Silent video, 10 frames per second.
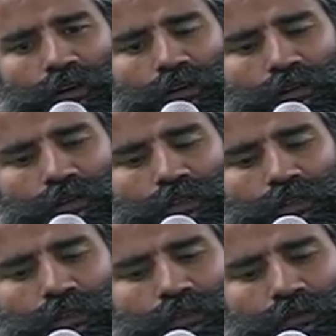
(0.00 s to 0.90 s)
और
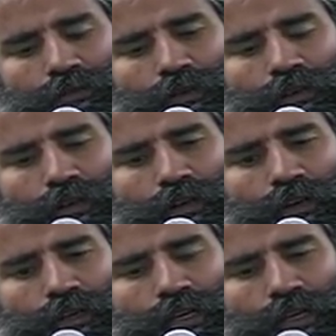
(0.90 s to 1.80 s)

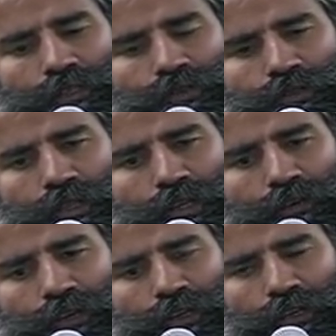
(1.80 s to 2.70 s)
अठारह
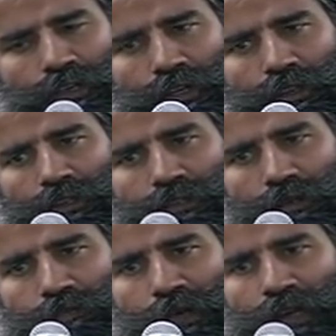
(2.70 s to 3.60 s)
की क्रांति
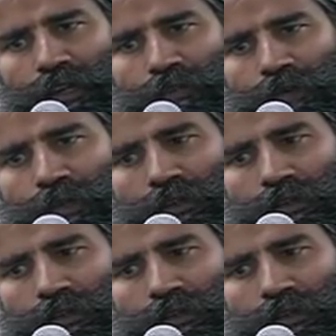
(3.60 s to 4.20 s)
से पहले भी